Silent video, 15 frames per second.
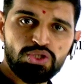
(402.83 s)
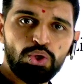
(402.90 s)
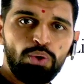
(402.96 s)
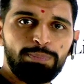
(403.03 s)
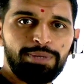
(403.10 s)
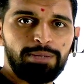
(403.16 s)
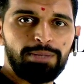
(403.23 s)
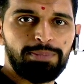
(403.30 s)

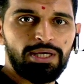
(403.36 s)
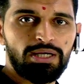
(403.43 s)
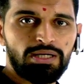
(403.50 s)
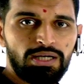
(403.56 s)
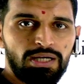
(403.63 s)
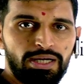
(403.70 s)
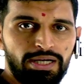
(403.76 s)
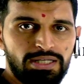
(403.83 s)
प्रिपेयर कर
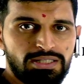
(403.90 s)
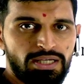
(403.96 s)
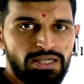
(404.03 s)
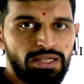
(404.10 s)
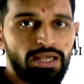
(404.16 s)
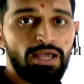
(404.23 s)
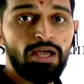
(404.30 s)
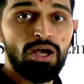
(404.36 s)
लेना चाहिए
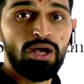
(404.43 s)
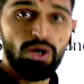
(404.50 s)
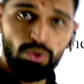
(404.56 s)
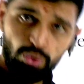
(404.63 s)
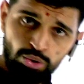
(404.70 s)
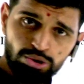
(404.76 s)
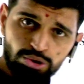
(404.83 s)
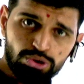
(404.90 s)

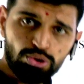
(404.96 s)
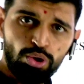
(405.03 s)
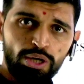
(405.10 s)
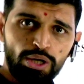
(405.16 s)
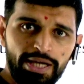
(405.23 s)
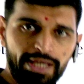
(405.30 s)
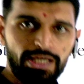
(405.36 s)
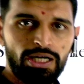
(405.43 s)
उसको
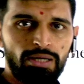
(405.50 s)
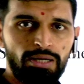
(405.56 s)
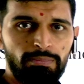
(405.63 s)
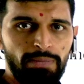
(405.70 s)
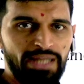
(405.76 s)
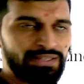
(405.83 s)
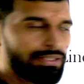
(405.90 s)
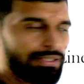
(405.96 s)
लेकर हम बात
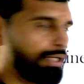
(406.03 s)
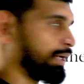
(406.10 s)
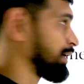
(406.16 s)
करेंगे